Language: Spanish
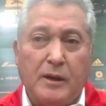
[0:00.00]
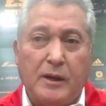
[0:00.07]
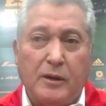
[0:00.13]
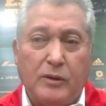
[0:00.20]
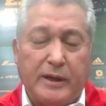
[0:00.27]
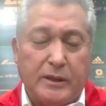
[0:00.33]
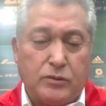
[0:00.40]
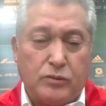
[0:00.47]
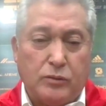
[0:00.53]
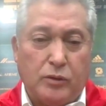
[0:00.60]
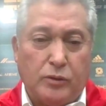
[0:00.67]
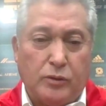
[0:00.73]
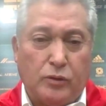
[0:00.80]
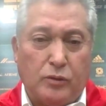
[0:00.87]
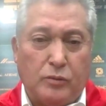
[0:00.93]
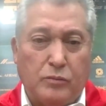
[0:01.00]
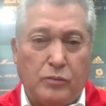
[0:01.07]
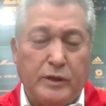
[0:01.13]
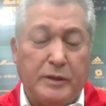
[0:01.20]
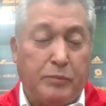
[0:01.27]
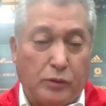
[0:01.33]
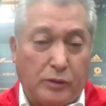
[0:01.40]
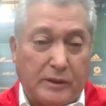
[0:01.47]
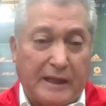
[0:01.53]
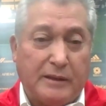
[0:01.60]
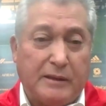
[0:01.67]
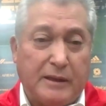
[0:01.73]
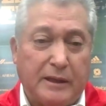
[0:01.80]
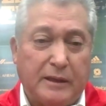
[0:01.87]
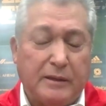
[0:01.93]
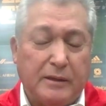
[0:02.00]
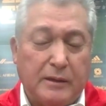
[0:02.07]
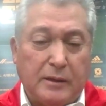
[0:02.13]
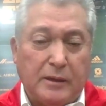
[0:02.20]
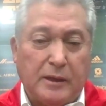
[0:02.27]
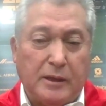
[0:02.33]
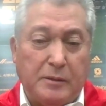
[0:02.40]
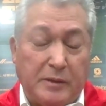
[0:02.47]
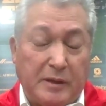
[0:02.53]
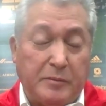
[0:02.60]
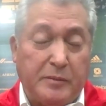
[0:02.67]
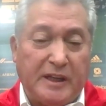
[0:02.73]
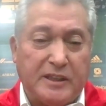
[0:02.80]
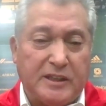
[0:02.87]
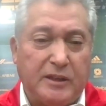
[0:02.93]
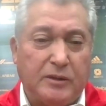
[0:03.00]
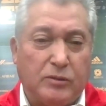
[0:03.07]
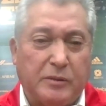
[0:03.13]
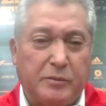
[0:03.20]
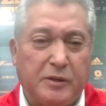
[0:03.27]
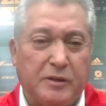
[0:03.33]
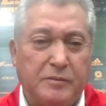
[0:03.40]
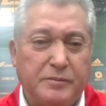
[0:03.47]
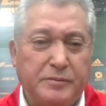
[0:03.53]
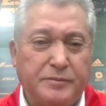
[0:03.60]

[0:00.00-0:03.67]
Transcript: Creo que es un logro muy importante y bien merecido también.